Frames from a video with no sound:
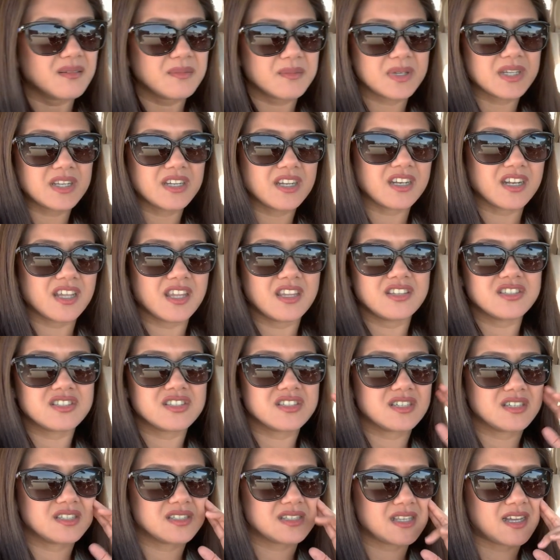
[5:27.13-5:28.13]

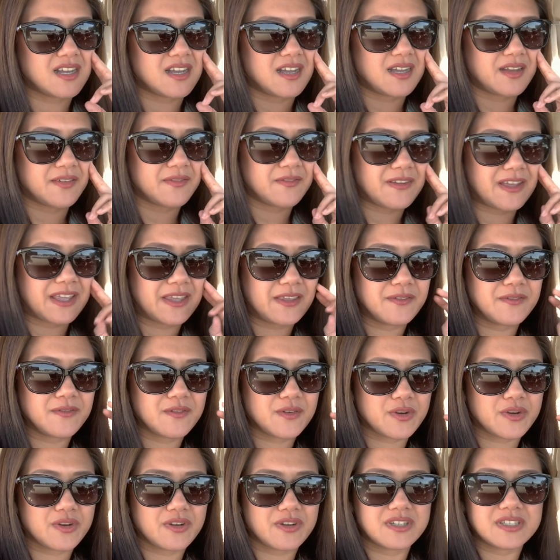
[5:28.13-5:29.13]
magre-range sa 5
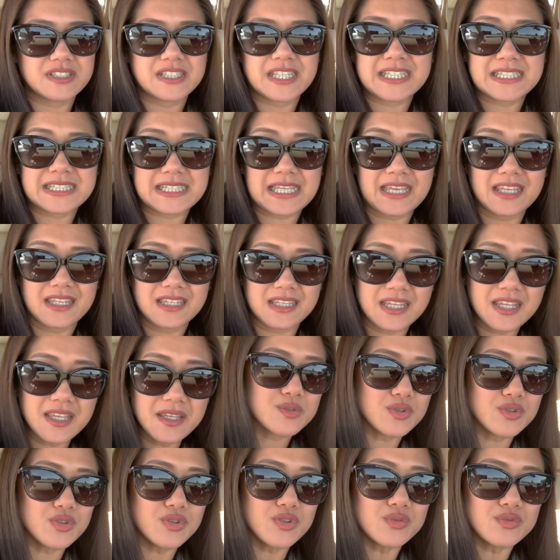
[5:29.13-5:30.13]
or 6 KD.
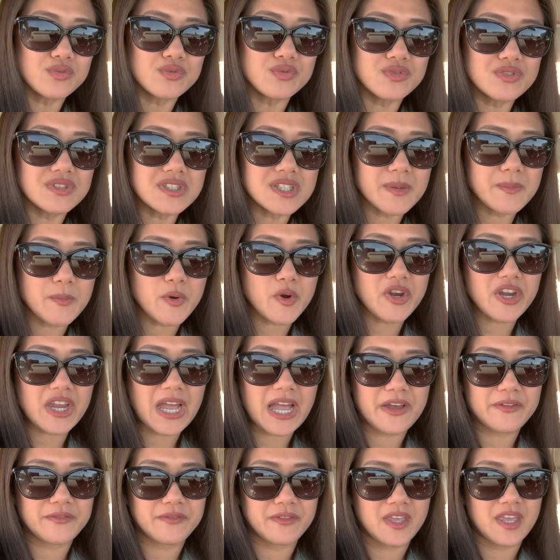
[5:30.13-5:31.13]
So, yung dun sa More
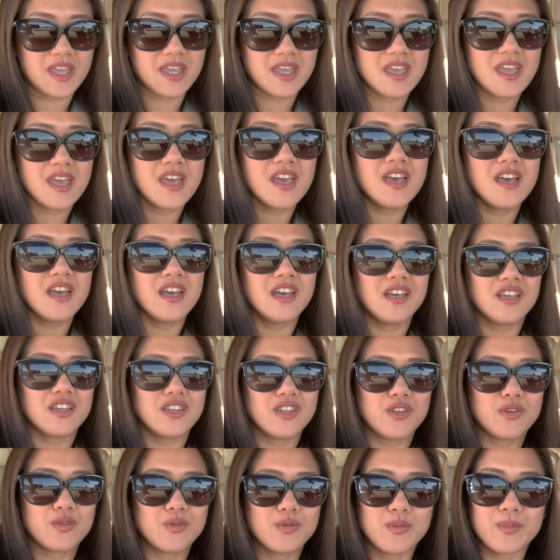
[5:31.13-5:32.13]
Cafe,
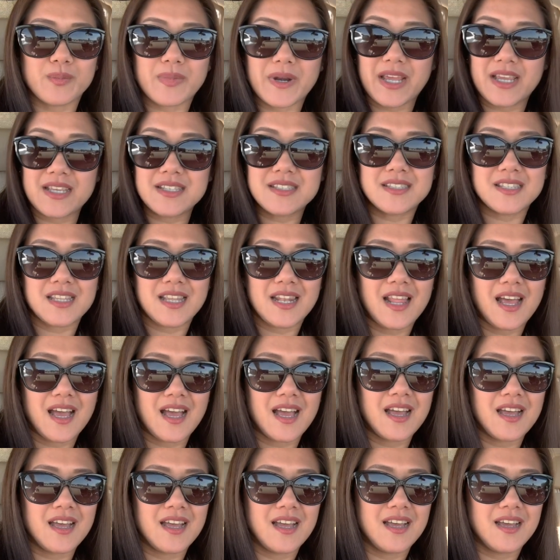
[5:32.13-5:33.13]
yung price
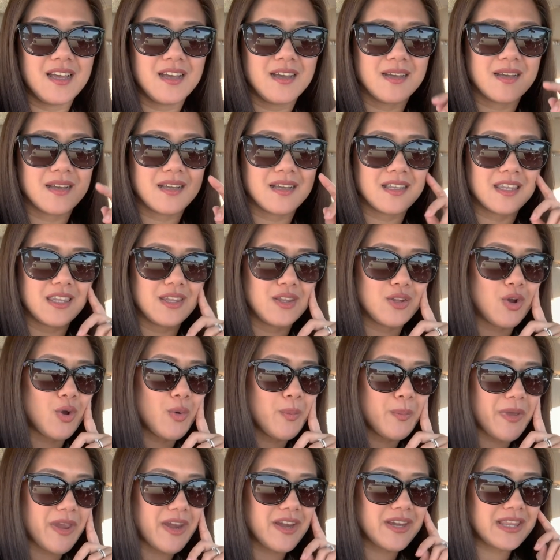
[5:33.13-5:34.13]
nila,
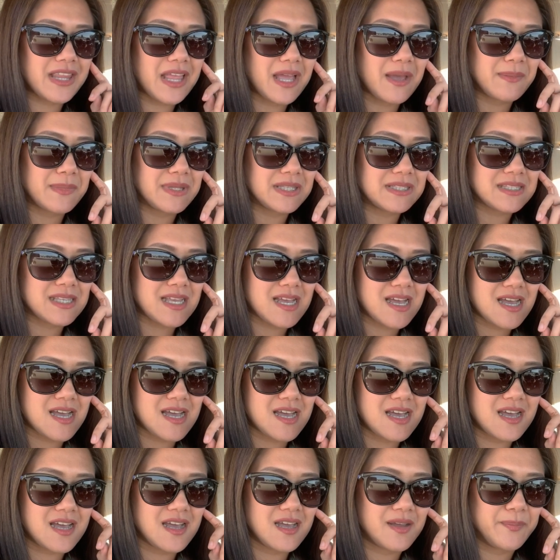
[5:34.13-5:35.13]
kino-compare namin sa
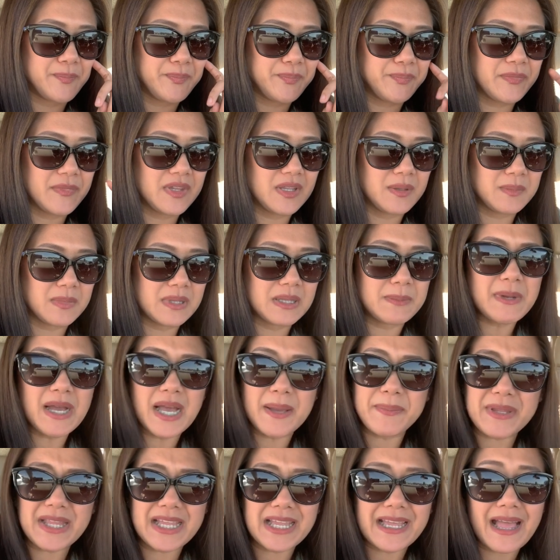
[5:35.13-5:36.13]
mga
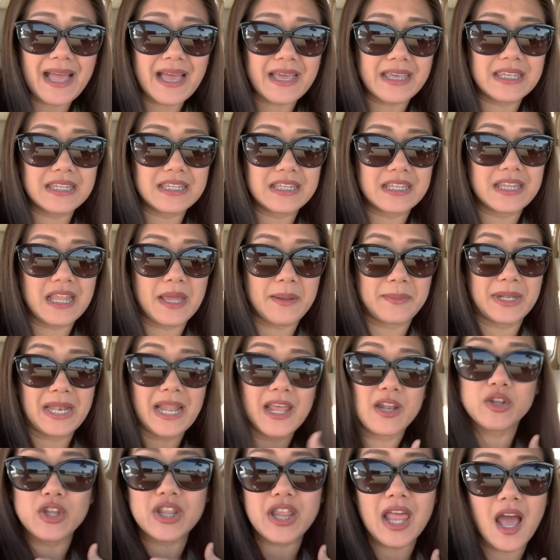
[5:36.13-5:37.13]
pinagkakainan namin.
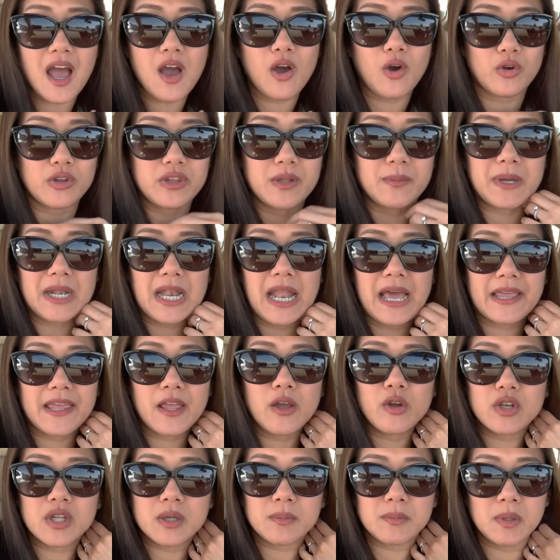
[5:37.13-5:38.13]
Lalo na ako, di ba? Lagi
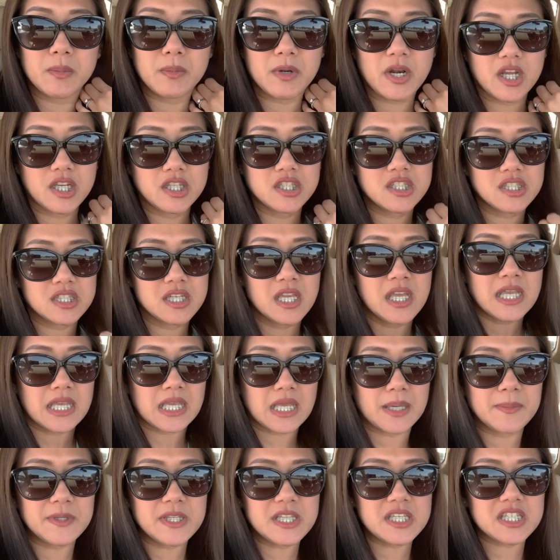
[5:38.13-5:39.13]
ako nagba-brunch.
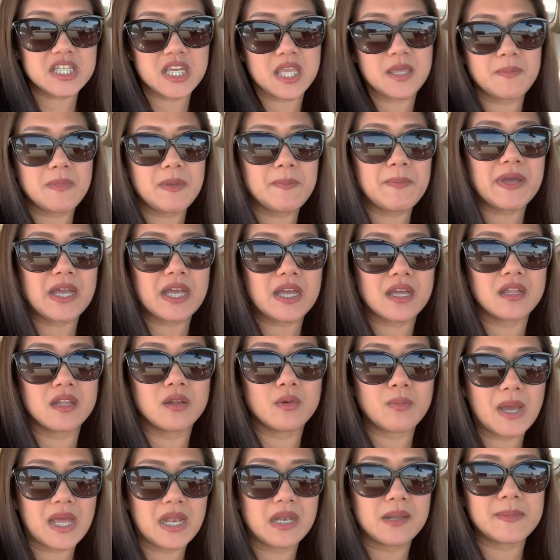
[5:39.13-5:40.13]
Kami ni Jamie, pagka
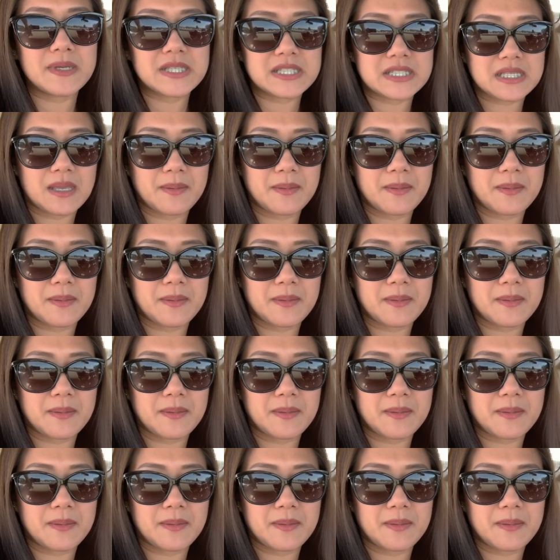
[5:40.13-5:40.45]
lumalabas